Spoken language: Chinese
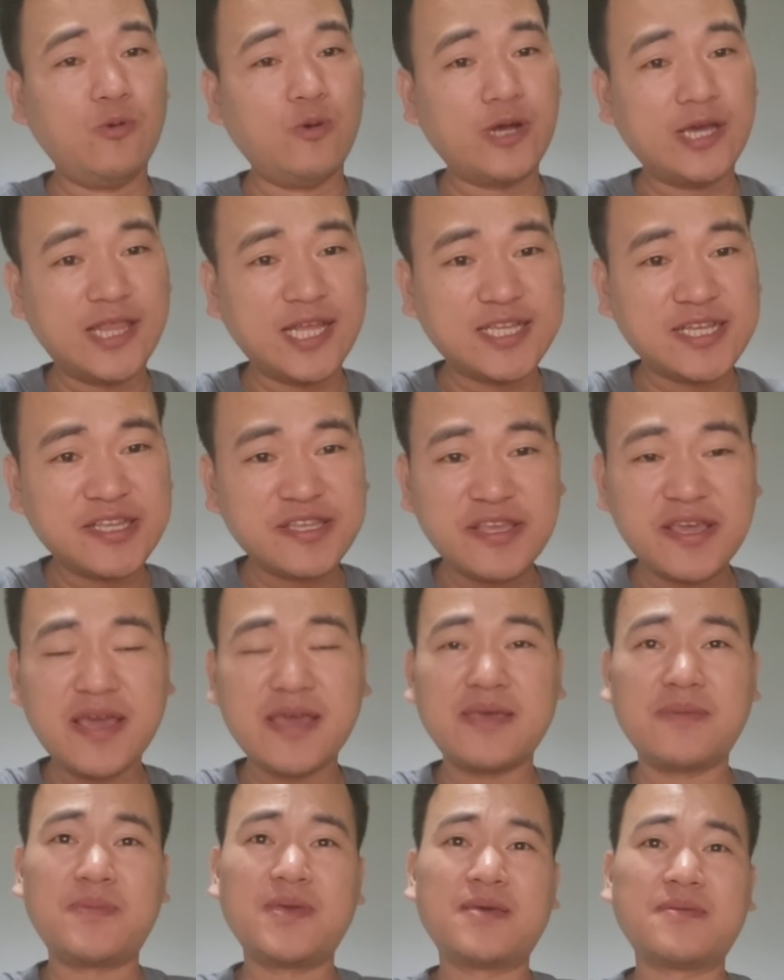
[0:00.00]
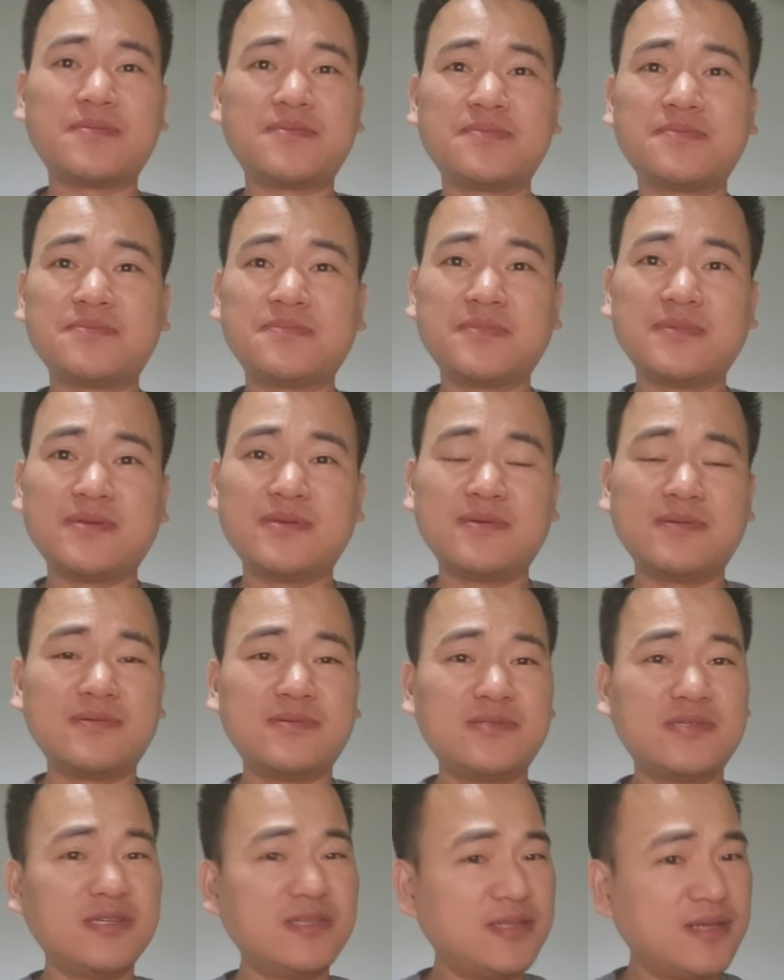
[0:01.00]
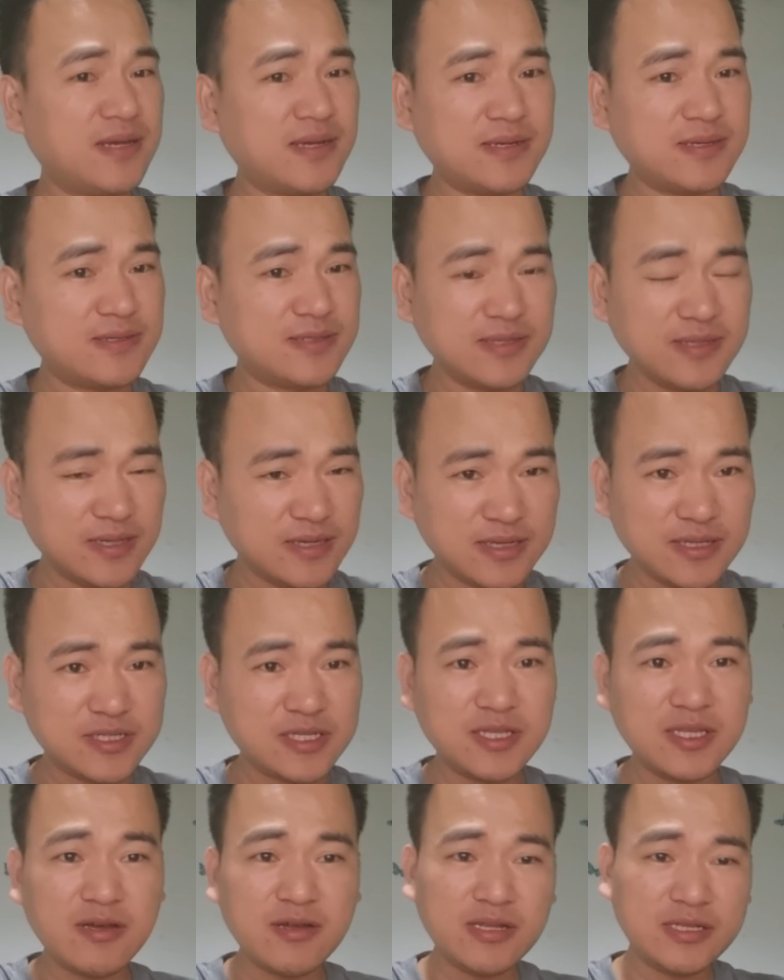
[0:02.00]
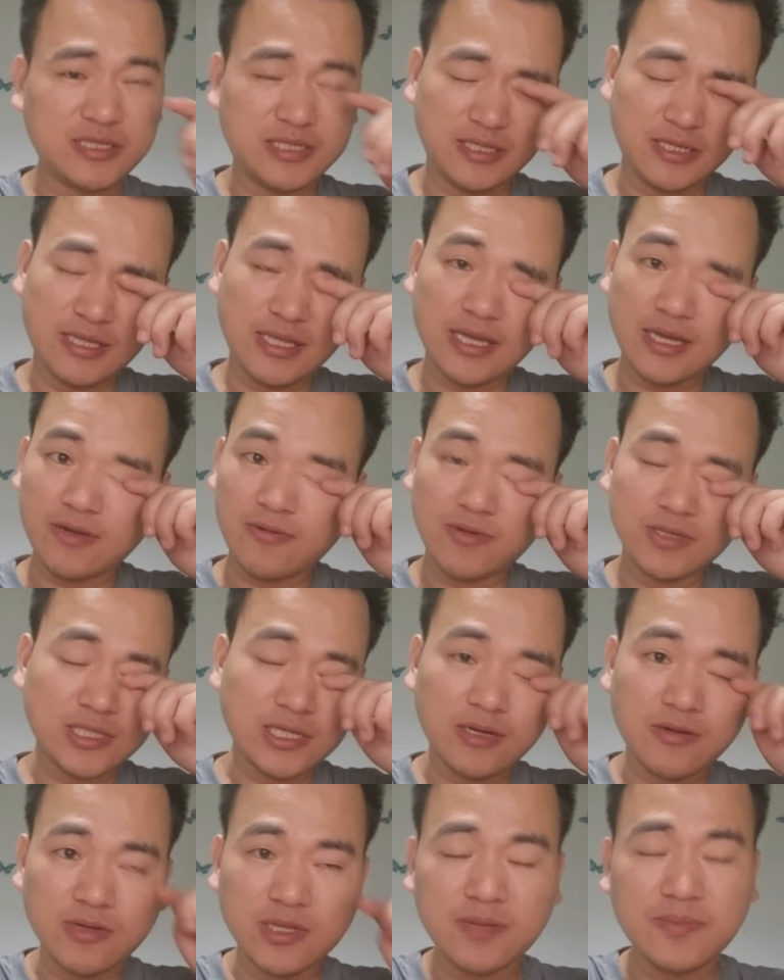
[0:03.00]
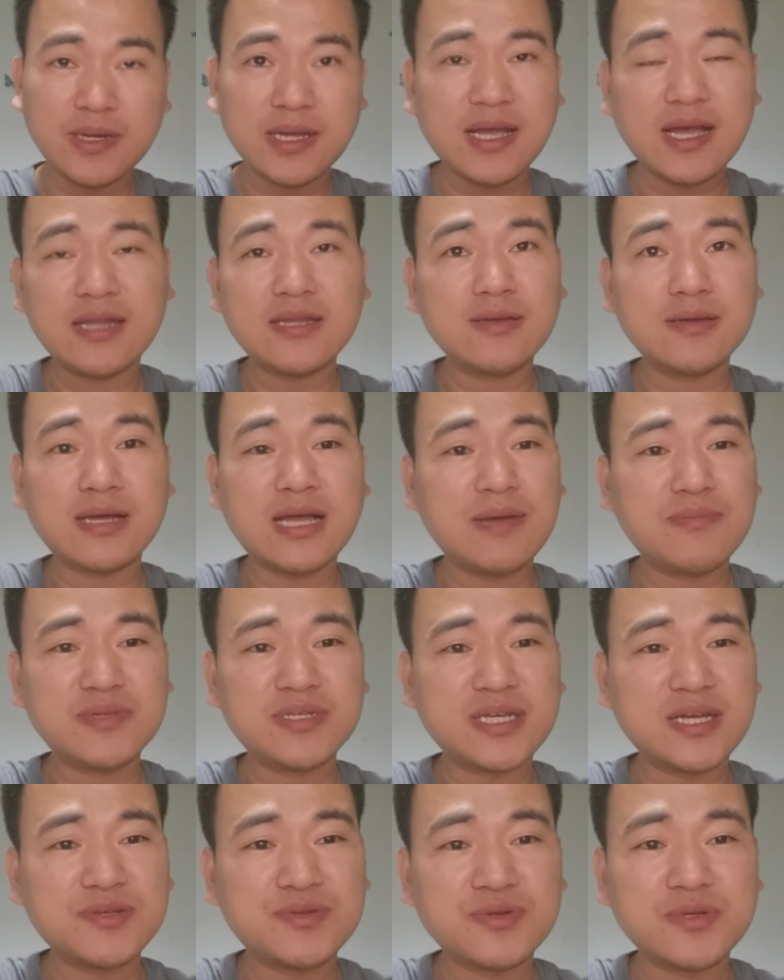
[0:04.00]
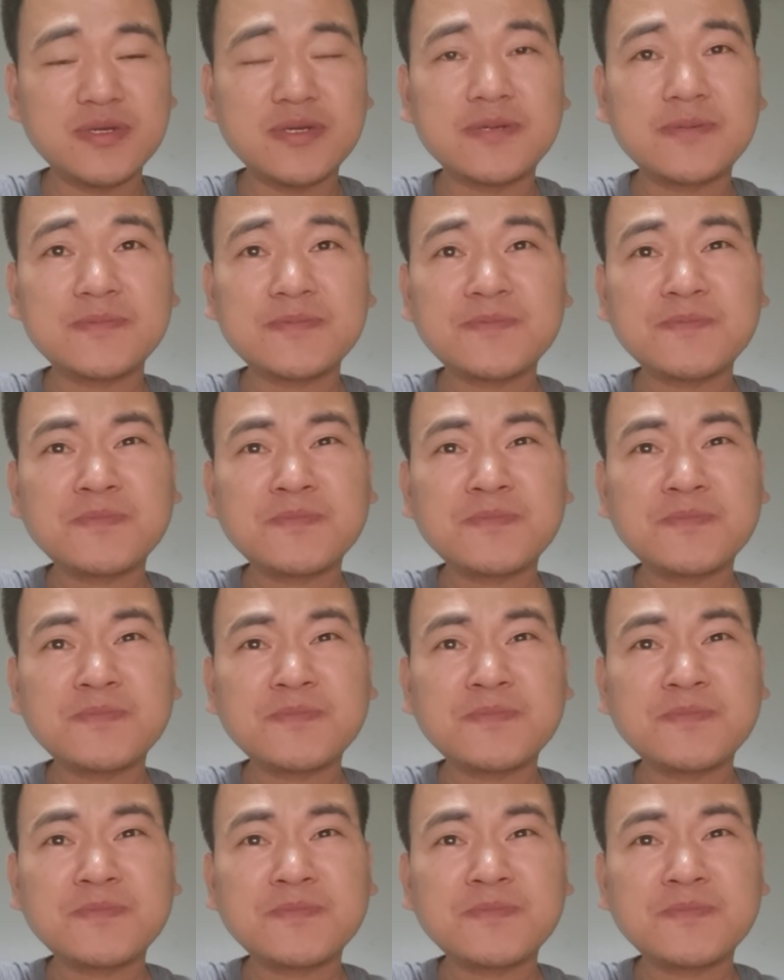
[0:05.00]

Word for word: 我给大家念一遍，真的真的恶心到了极点！我操，我他妈看都看不下去。